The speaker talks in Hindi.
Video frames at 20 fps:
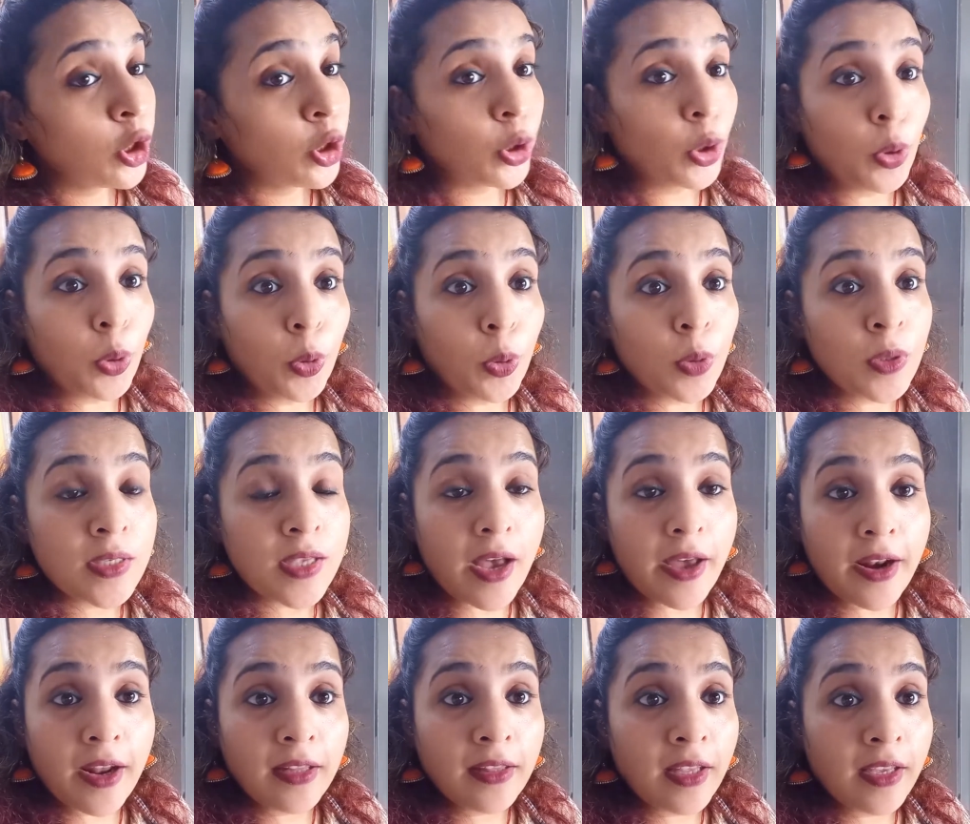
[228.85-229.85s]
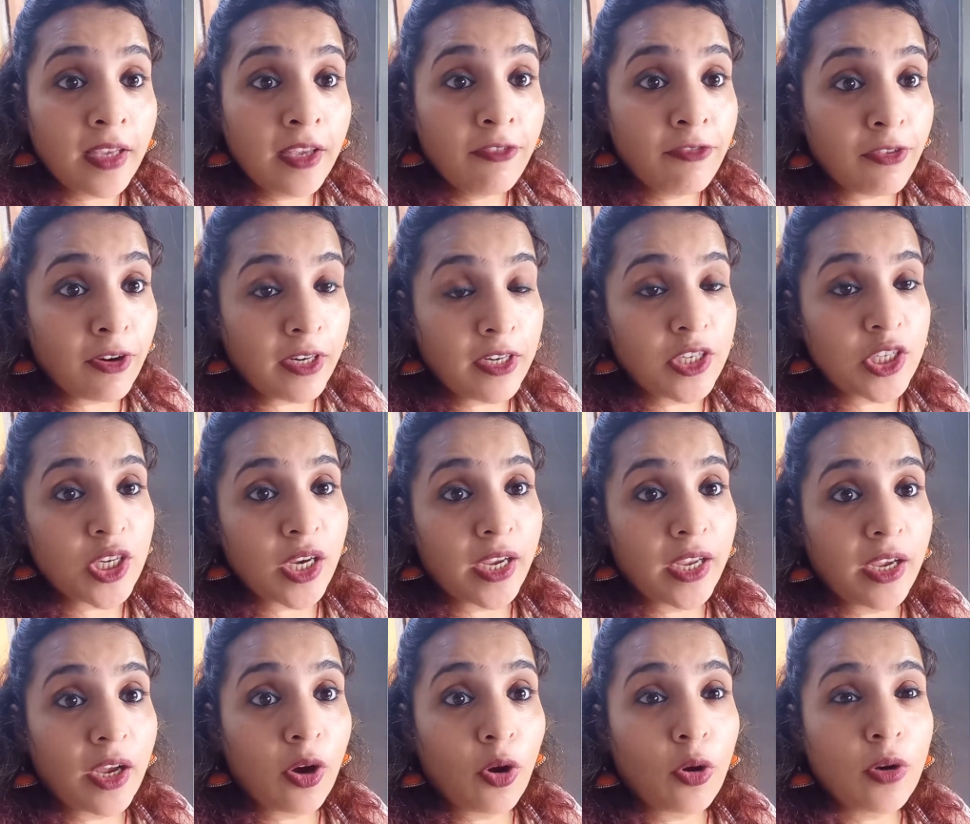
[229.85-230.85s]
तो सारा दही फट
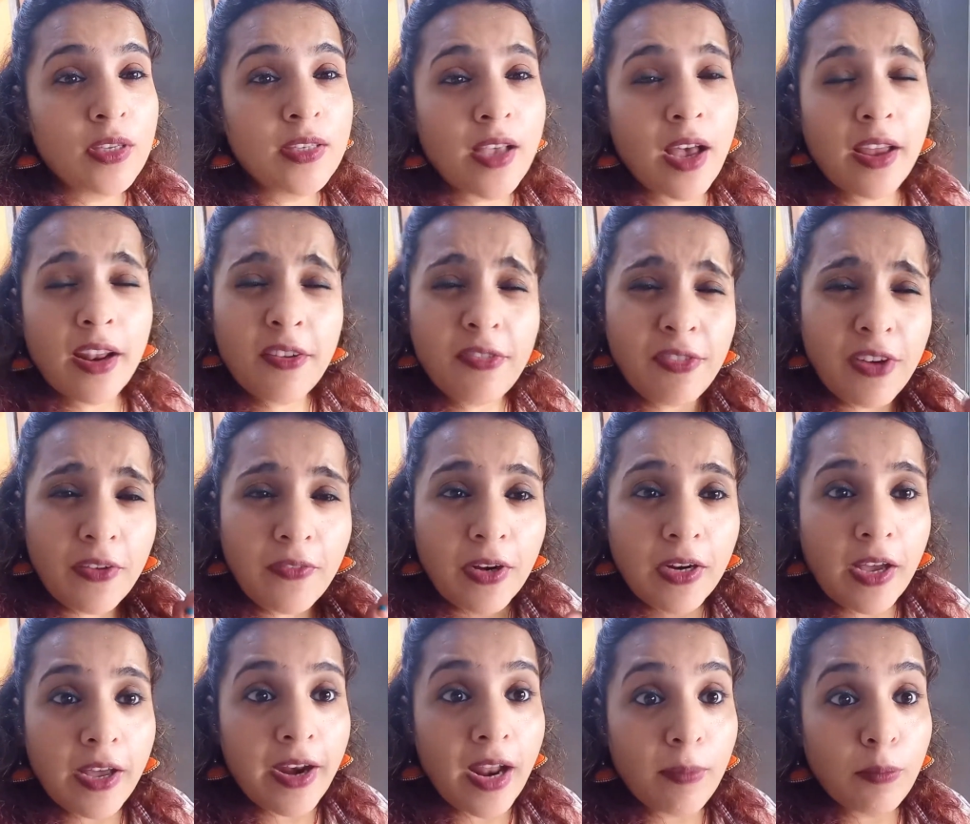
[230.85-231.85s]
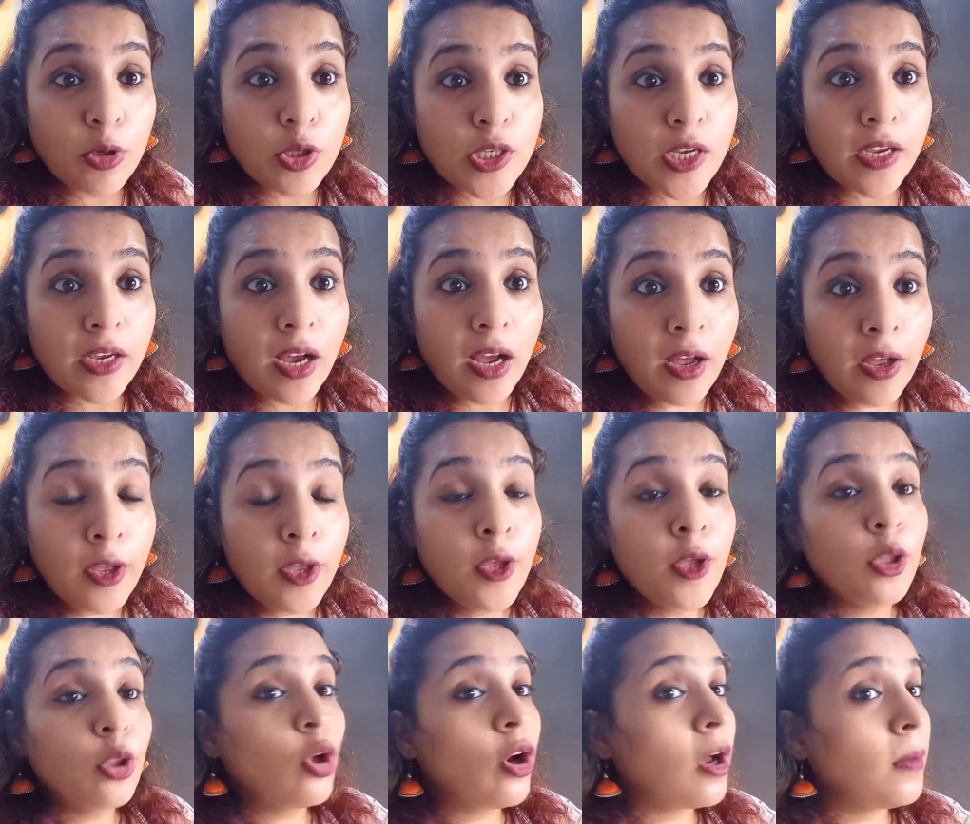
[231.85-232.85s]
जाएगा और सारा फ्लेवर ख़राब हो जाएगा
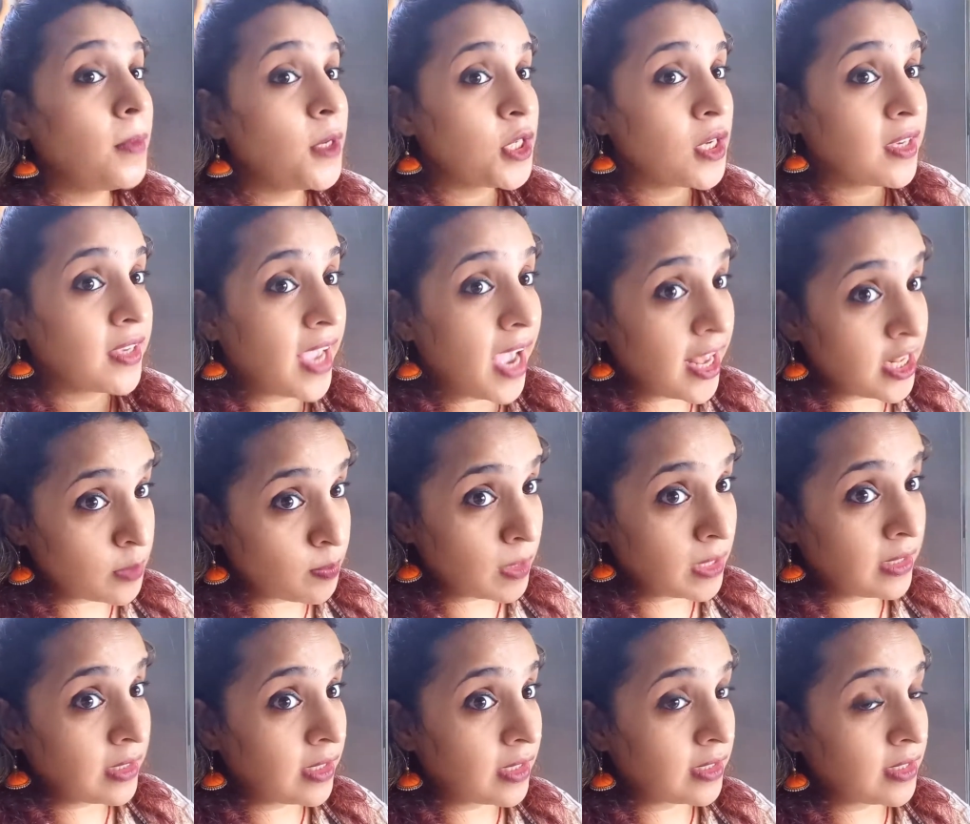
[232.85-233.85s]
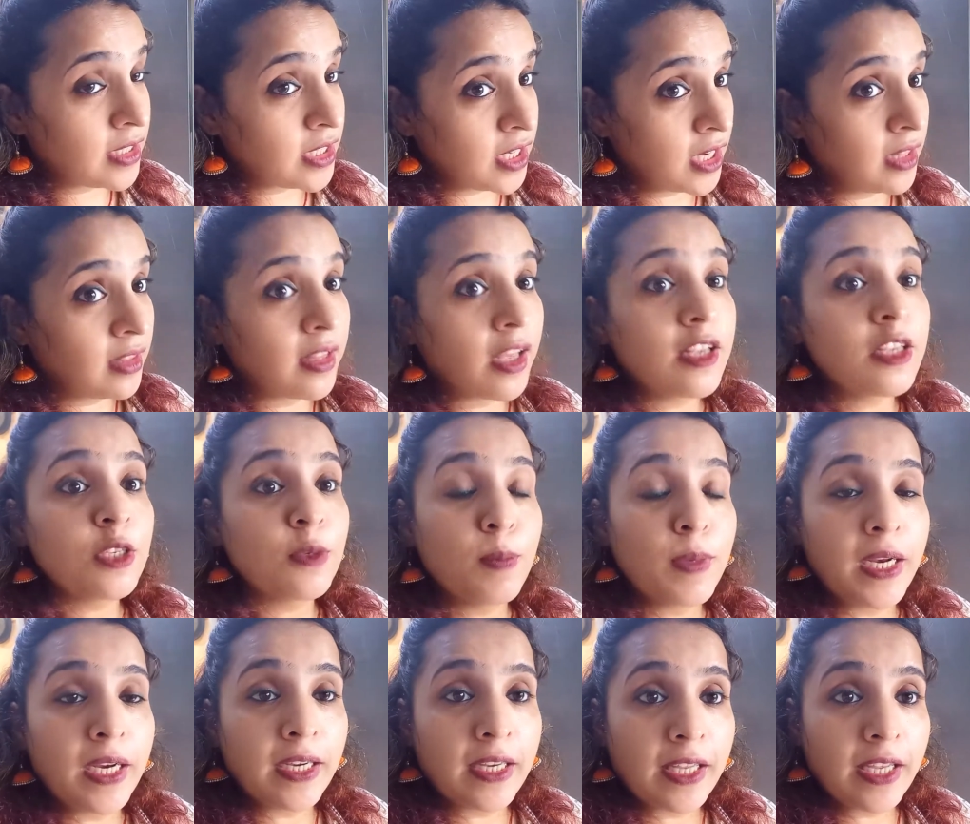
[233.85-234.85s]
तो हमेशा गैस बंद कर दीजिए 10
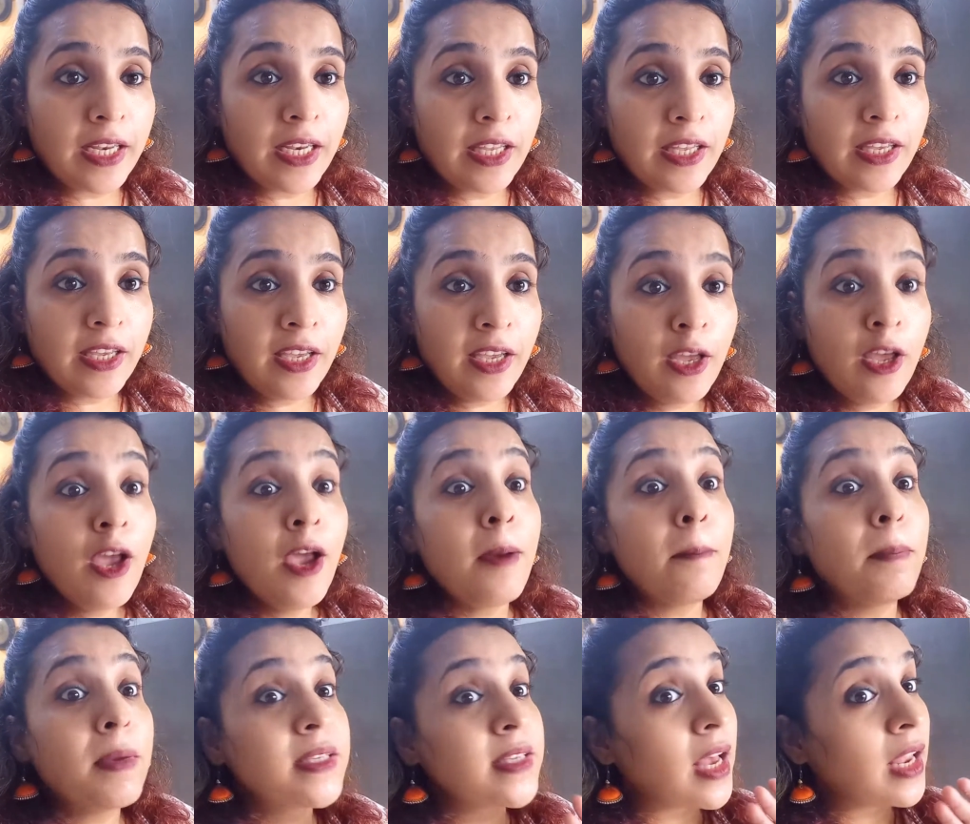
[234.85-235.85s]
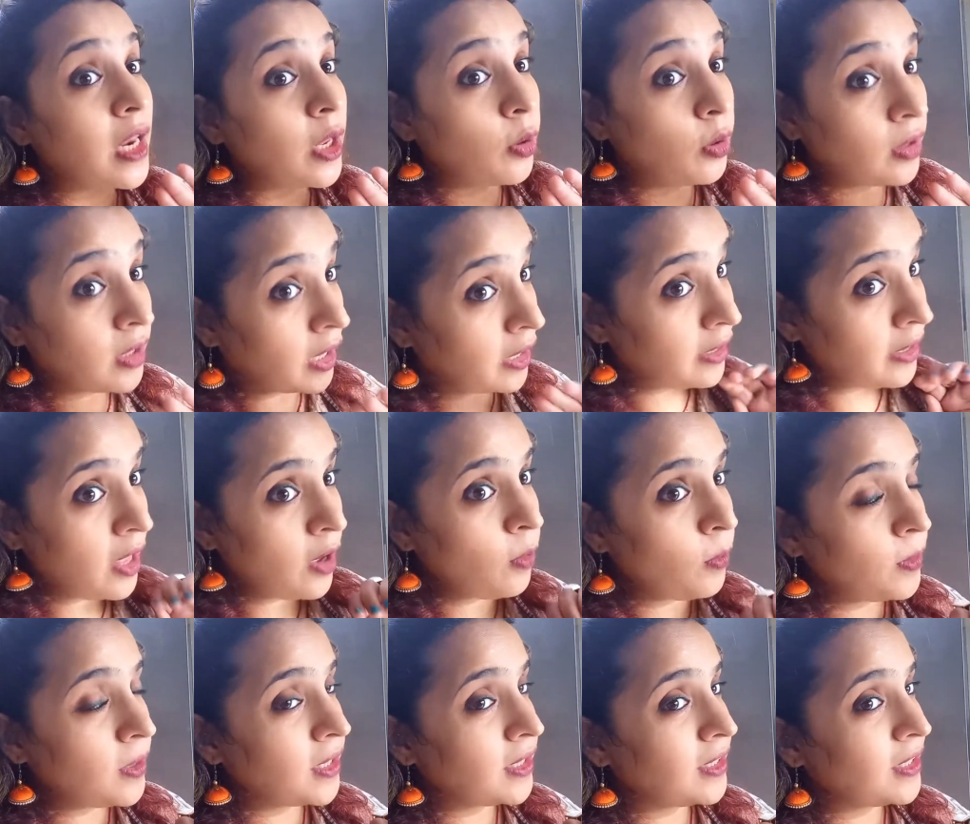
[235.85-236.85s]
मिनट के लिए मसाले को ठंडा
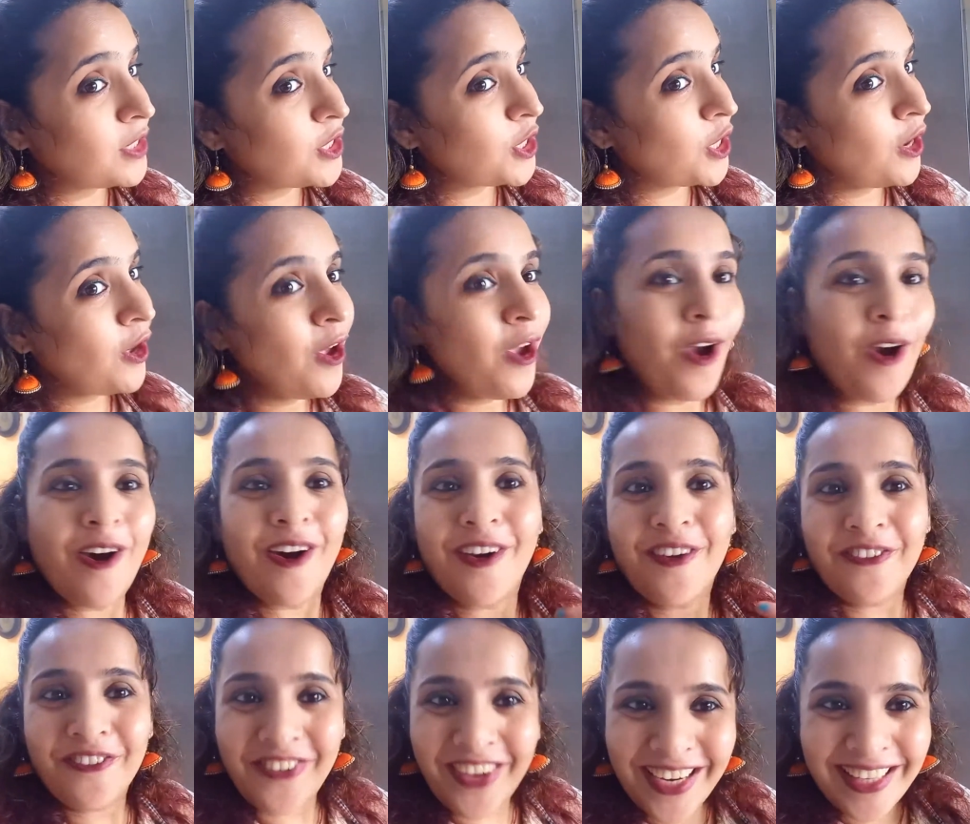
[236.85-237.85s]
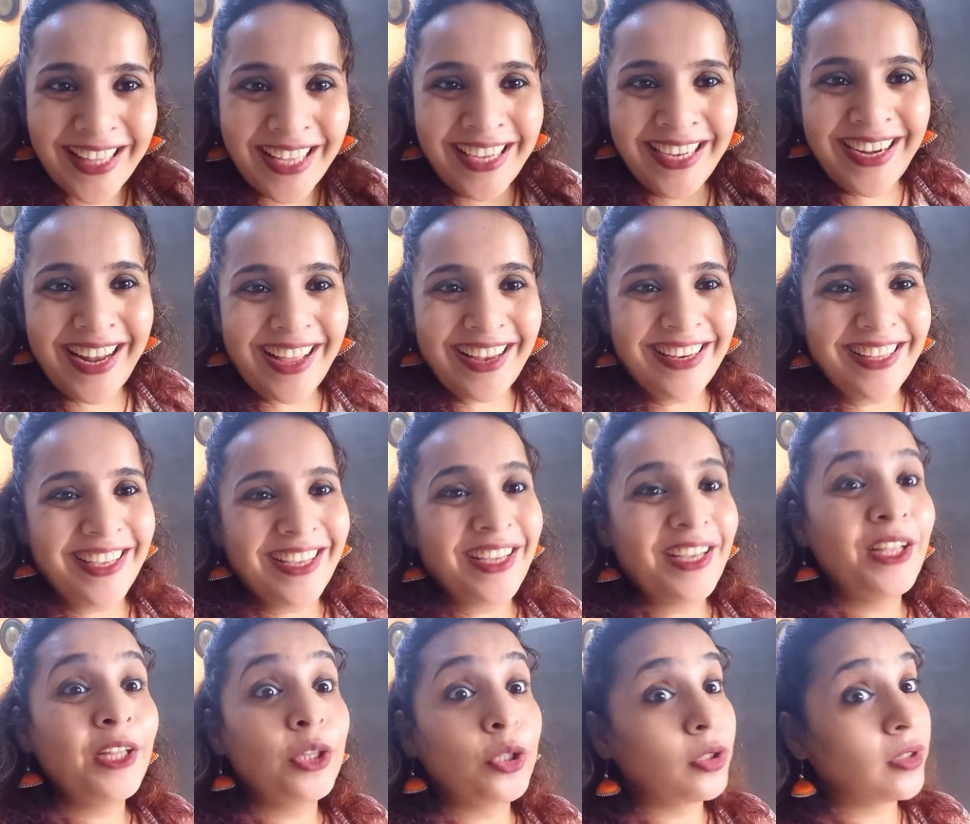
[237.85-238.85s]
होने दीजिए और फिर दही डालिए
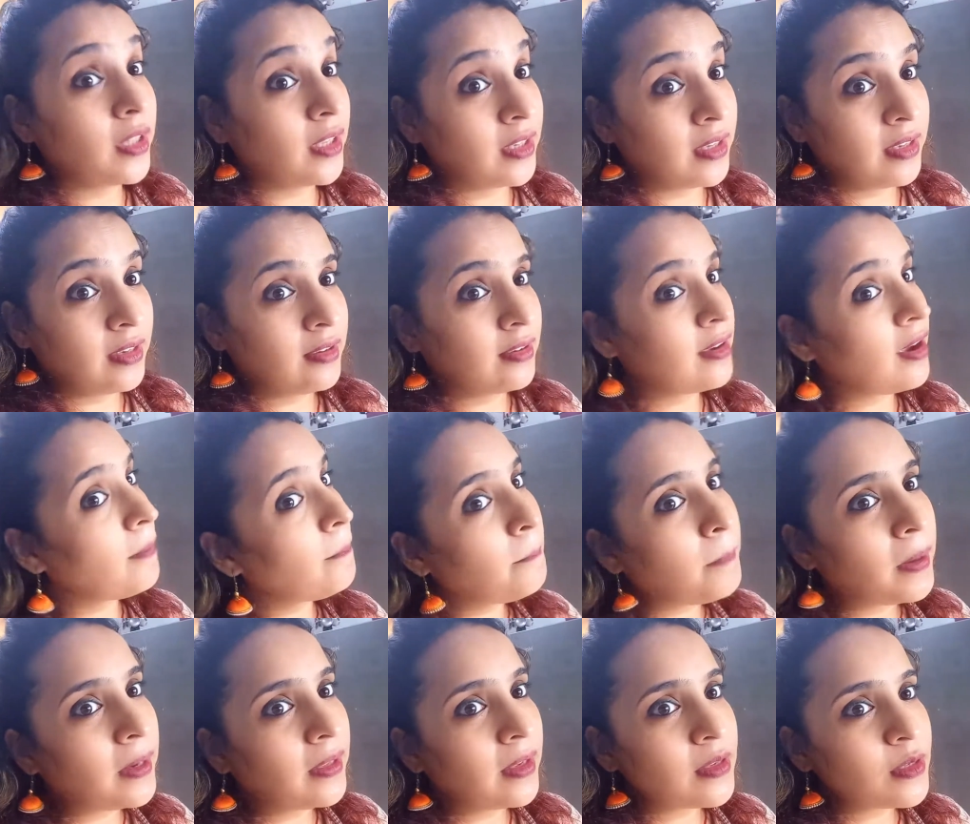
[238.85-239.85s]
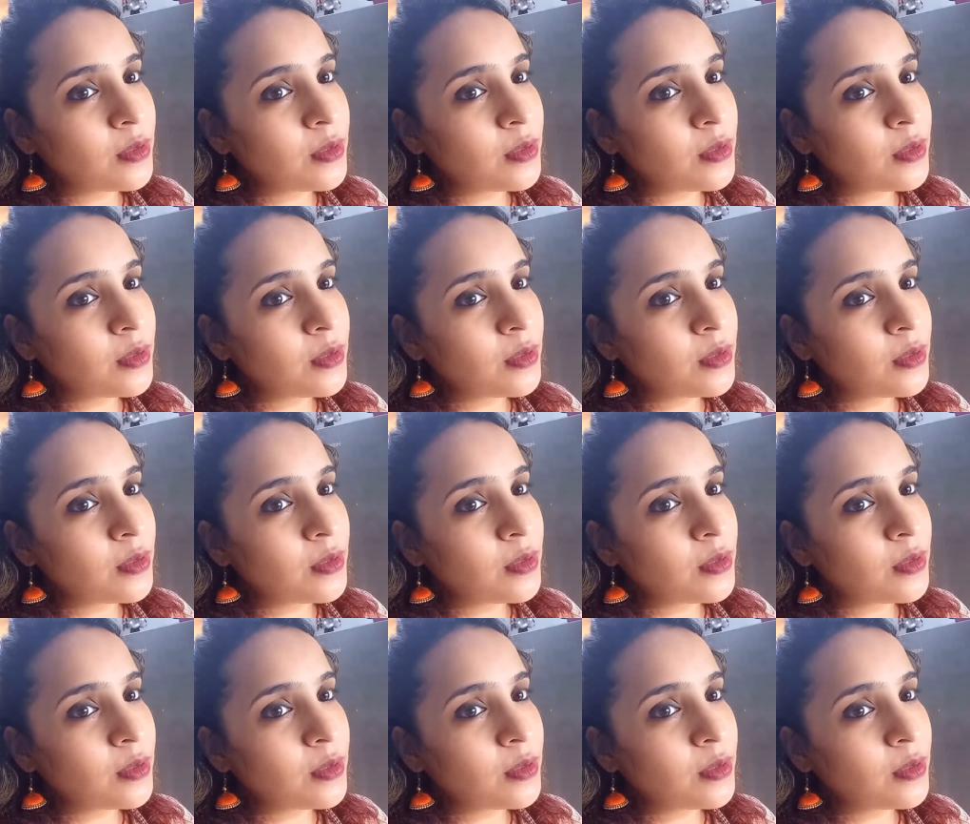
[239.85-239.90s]
तो देखिए क्या बढ़िया